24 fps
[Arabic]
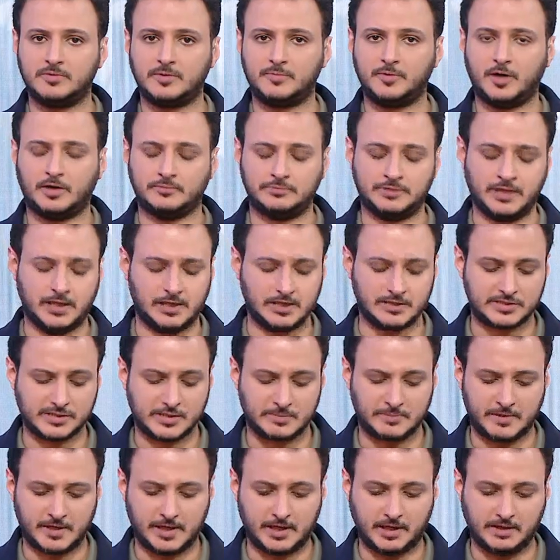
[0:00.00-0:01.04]
ابو عبد الله
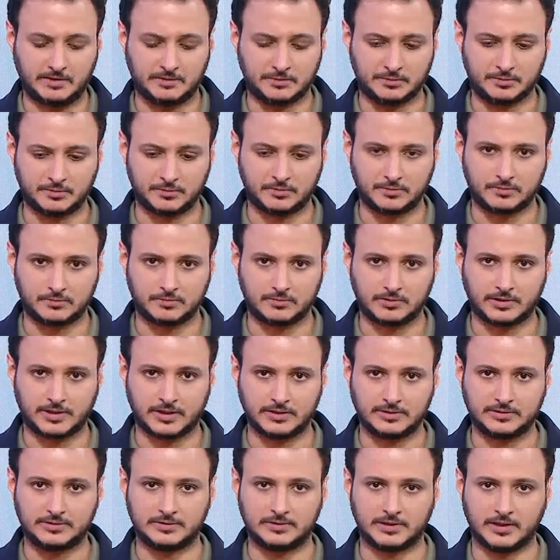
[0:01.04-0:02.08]
الصباح
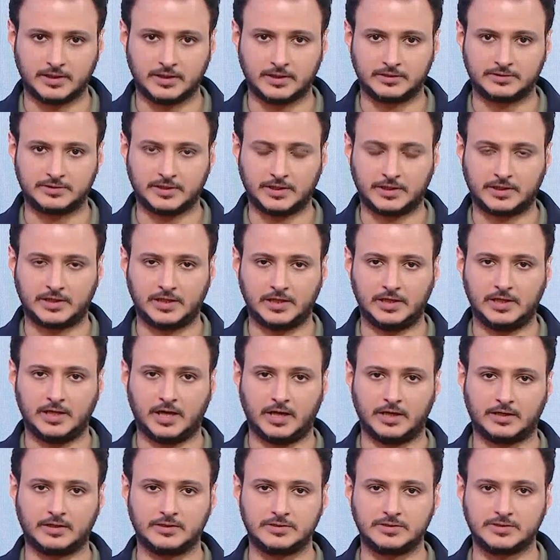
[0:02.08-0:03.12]
وكنت تحكي لي
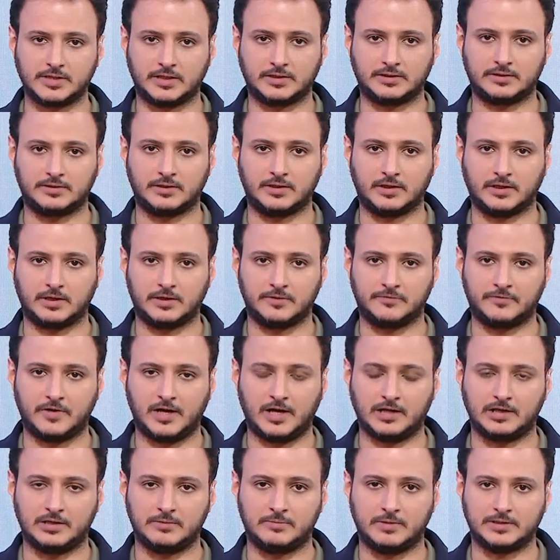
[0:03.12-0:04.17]
عن قصه
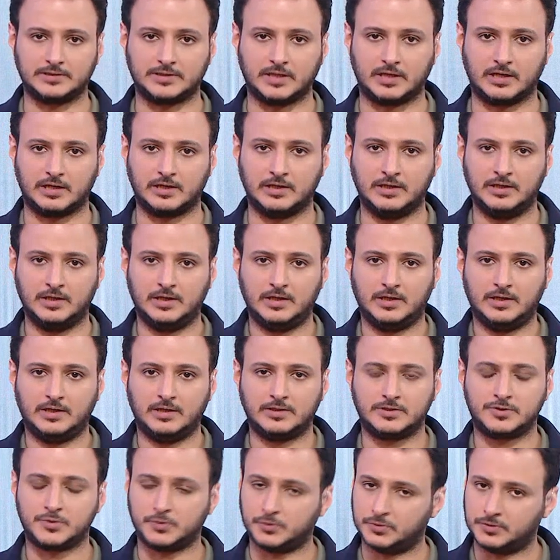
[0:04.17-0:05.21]
كفاح لبطله
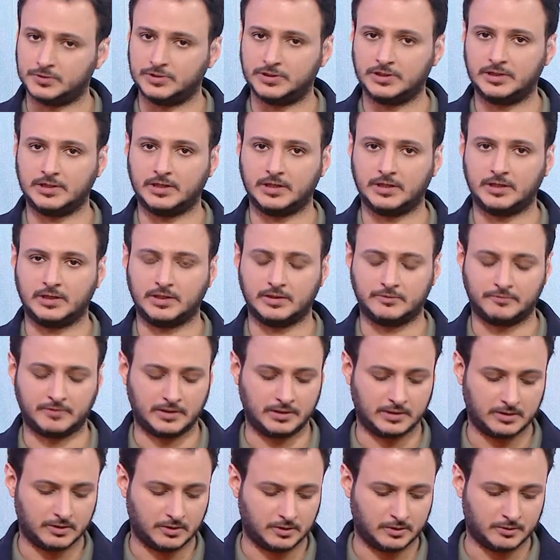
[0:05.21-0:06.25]
سعوديه في
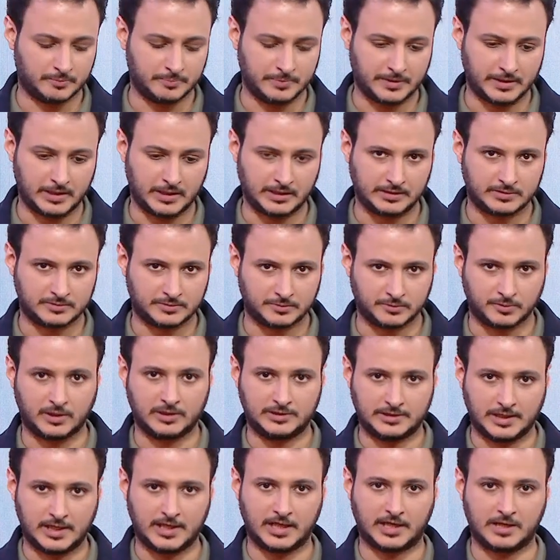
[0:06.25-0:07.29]
الاولمبياد
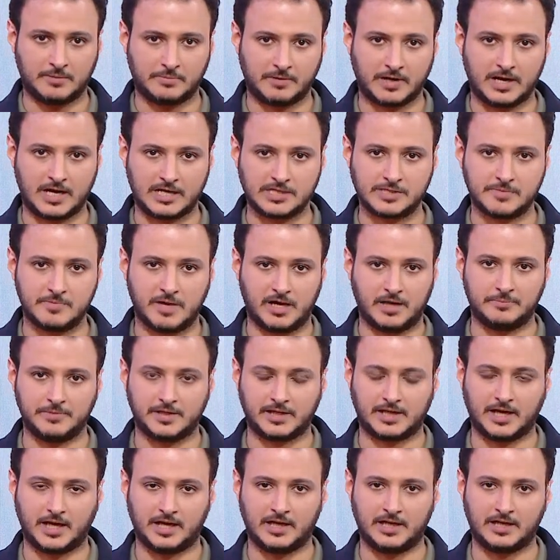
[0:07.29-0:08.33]
وقلت لك ابغى اسمعها
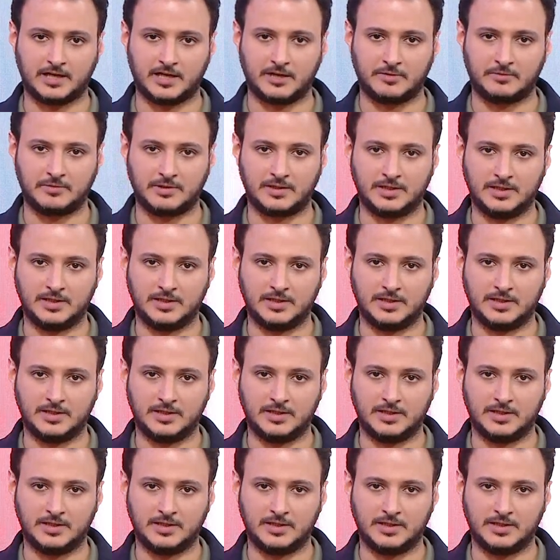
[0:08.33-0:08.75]
منك على الهواء